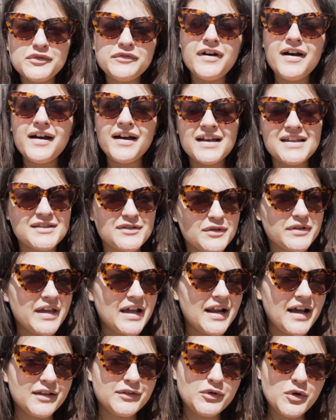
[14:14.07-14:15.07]
On a un resto qui
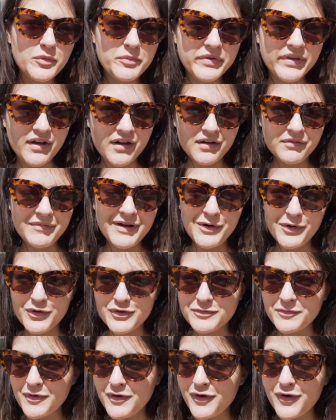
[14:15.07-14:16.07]
a l'air trop bien,
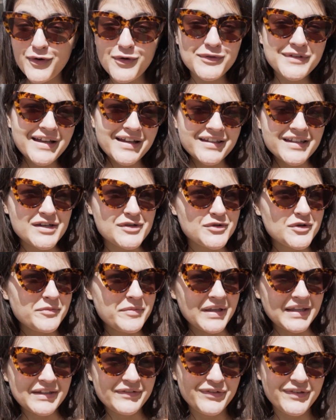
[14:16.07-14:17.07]
malheureusement euh, le dernier jour
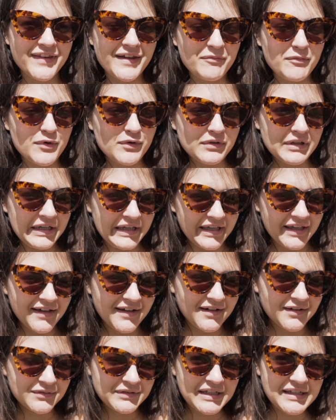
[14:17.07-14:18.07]
bien évidemment, et
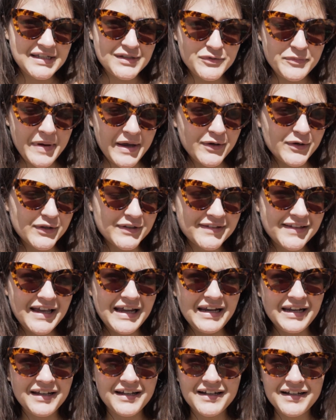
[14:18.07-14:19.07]
euh, on a des super
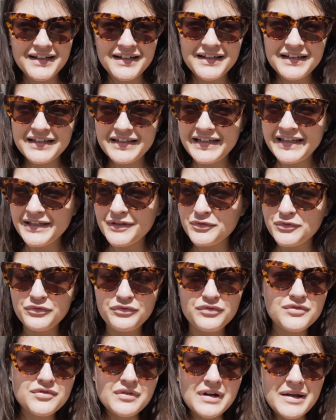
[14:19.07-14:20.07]
cocktails et une
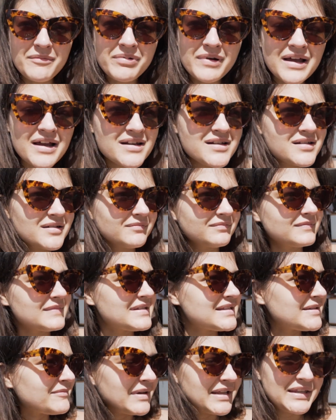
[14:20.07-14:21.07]
vue sur la plage,
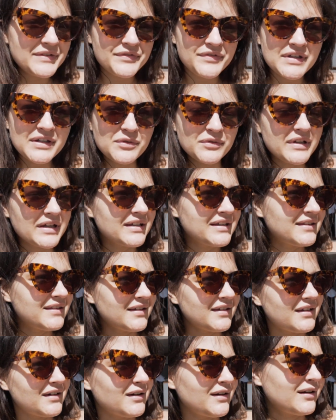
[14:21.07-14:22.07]
c'est magnifique, on a
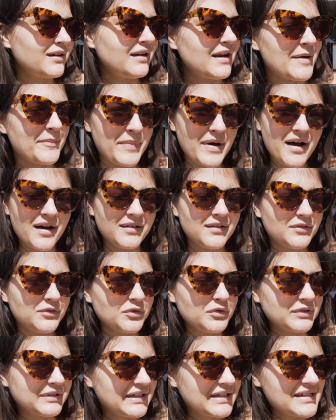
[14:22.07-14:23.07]
quitté euh, l'appart,
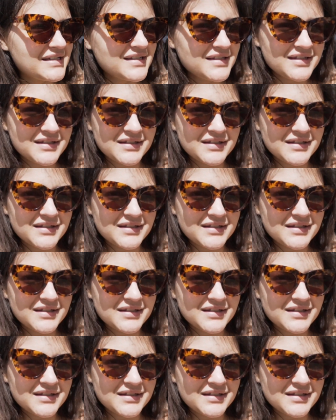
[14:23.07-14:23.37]
trop triste.